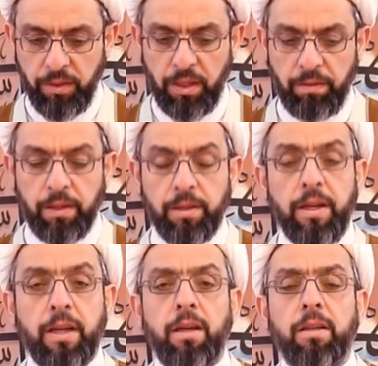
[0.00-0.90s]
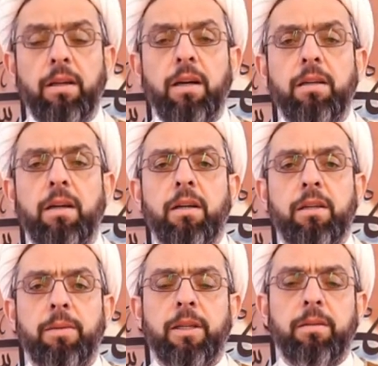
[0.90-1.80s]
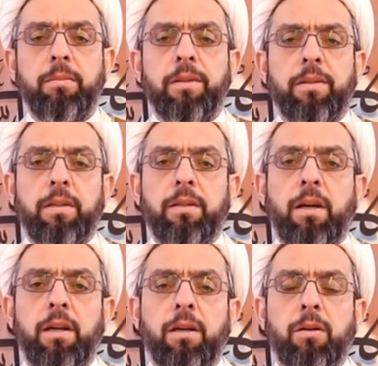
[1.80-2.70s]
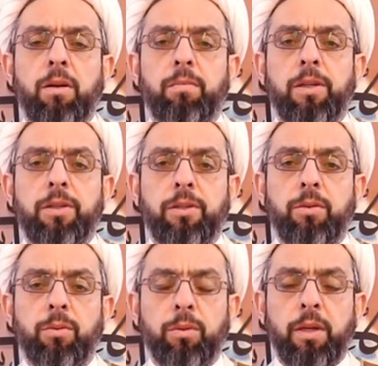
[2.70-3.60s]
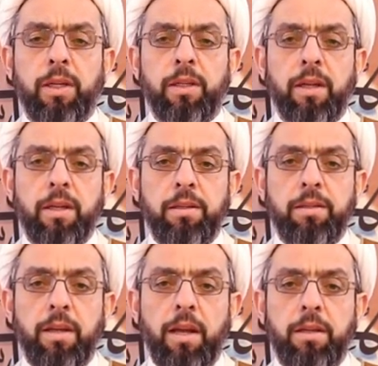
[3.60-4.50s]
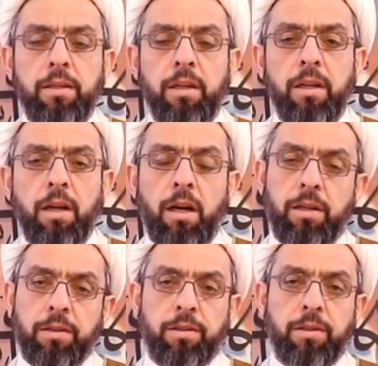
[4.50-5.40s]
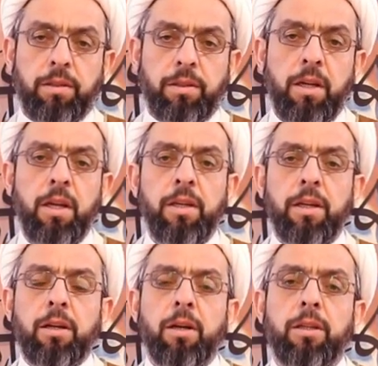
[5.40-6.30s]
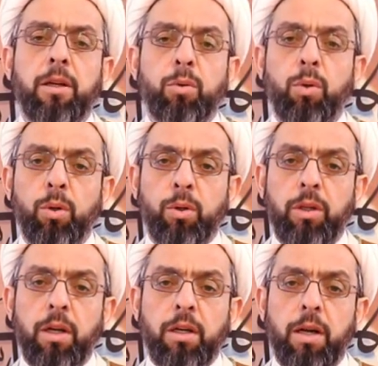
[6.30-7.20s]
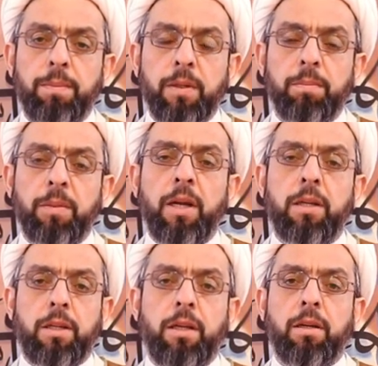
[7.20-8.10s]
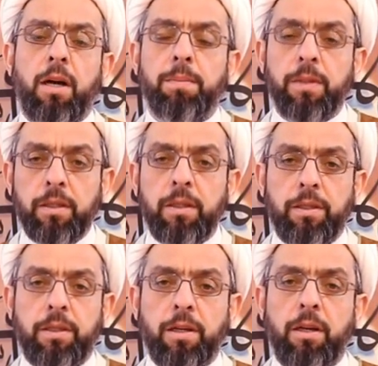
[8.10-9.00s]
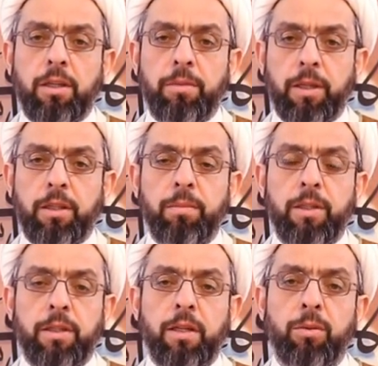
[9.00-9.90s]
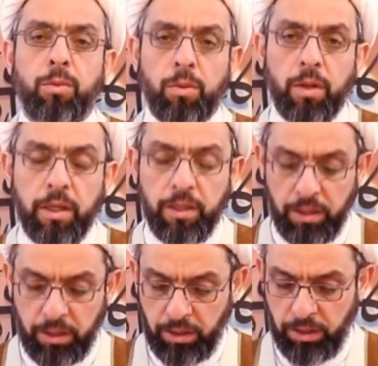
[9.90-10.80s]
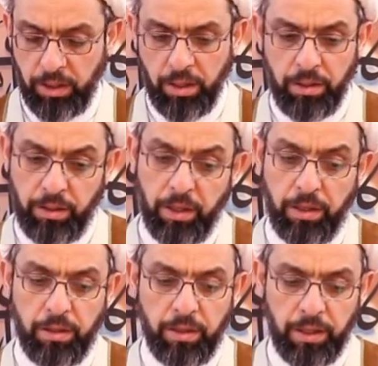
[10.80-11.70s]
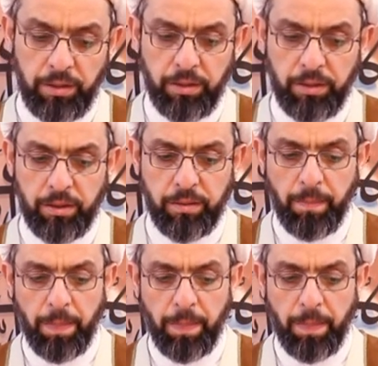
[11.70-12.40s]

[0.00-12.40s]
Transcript: Evet ne kadar akıbetimizin hayırlı olması için dua eder isek azdır. Ne kadar korkuya kapılıp dehşete kapılır isek akıbetimizden dolayı yerindedir.''